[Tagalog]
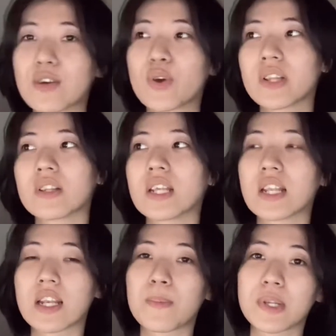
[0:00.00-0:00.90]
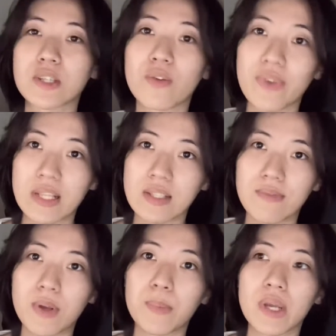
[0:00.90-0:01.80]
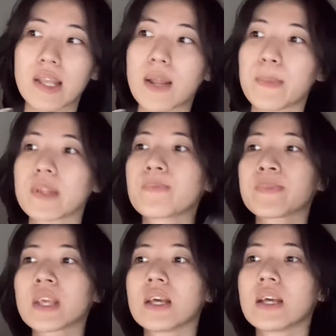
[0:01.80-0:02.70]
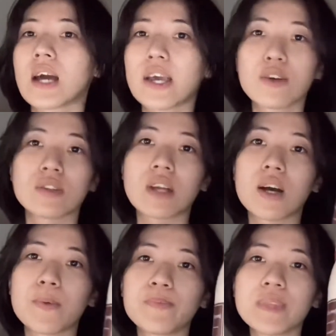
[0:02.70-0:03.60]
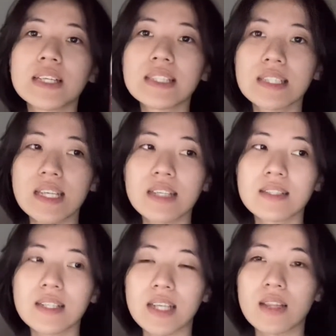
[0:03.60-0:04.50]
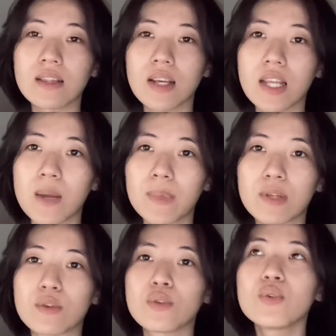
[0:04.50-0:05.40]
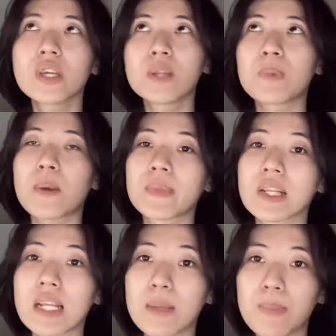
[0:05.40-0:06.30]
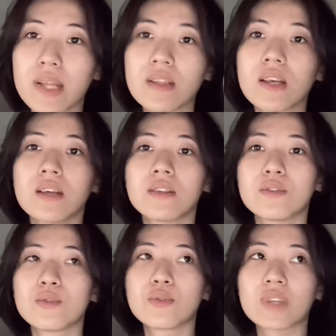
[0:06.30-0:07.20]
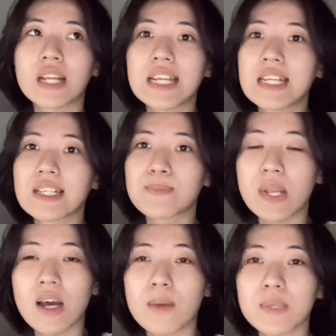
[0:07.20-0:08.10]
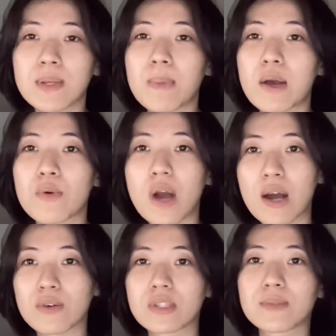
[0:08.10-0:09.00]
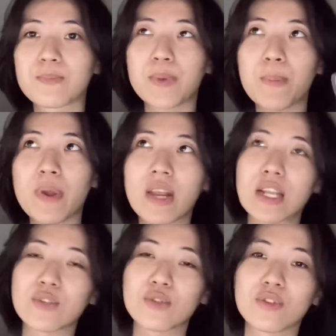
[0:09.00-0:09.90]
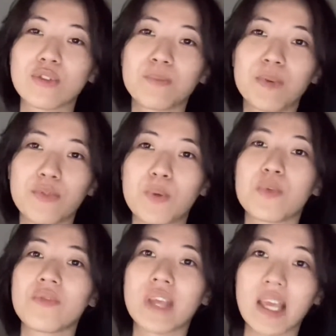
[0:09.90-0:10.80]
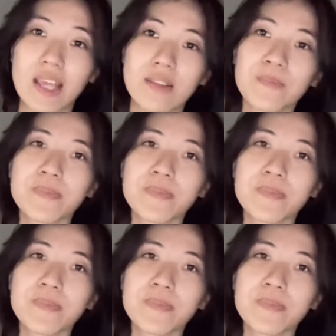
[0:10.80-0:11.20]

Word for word: ko and hindi rin naman siya offensive kapag ginamit. Ayun, um, this is the scent na ginamit ko nung hindi pa kami naglilipat. Nung naglilinis pa lang kami sa bagong house preparation before moving in